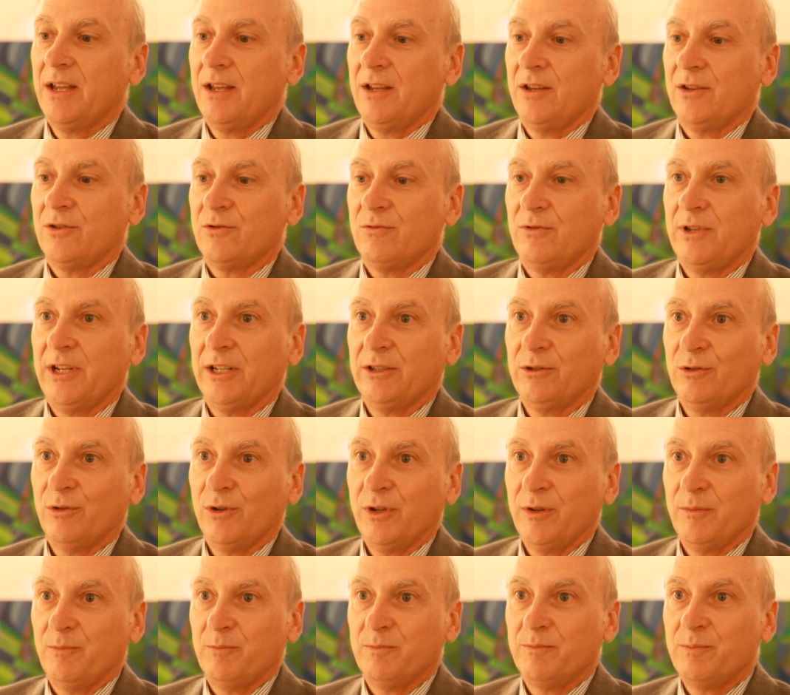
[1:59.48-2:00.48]
sugli
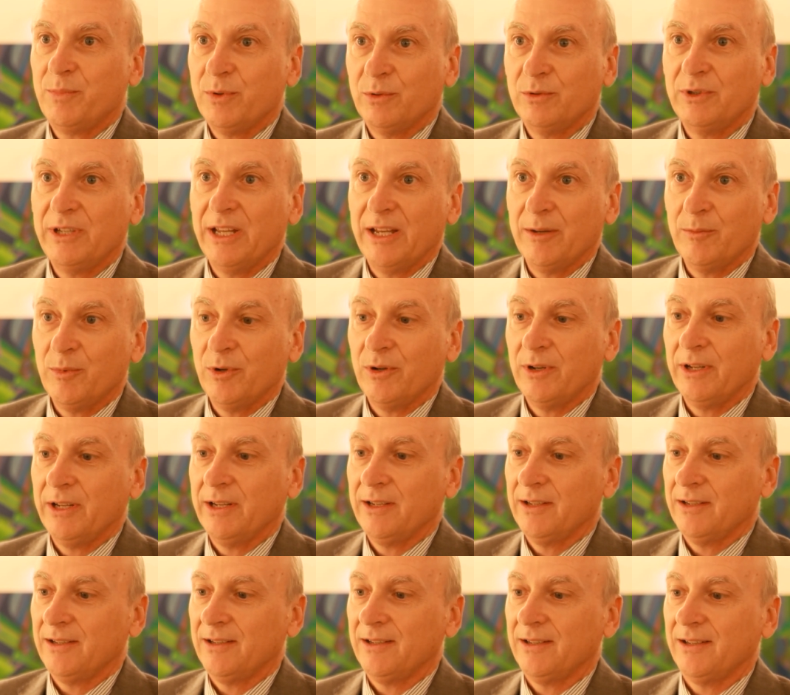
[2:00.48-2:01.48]
attori più
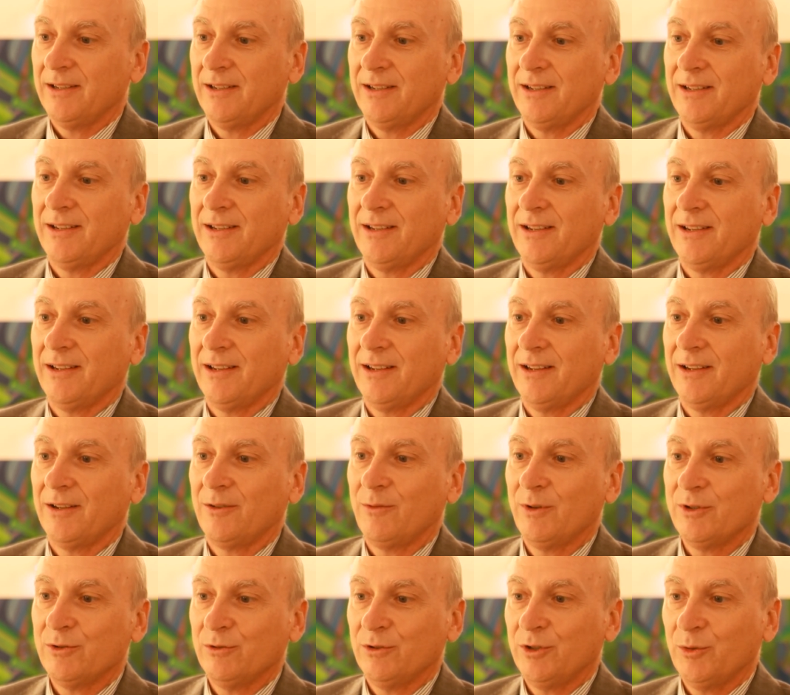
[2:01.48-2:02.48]
deboli eh,
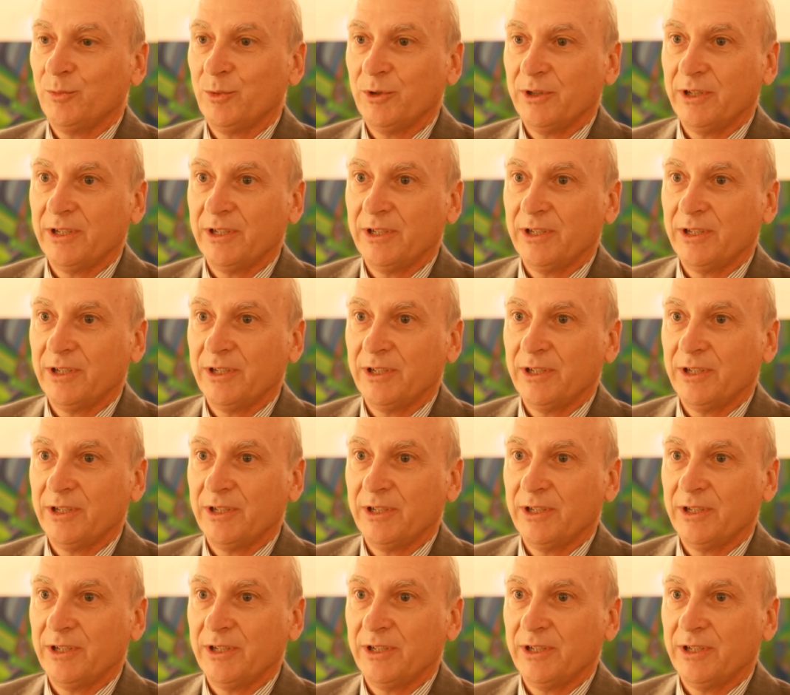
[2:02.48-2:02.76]
questo tipo di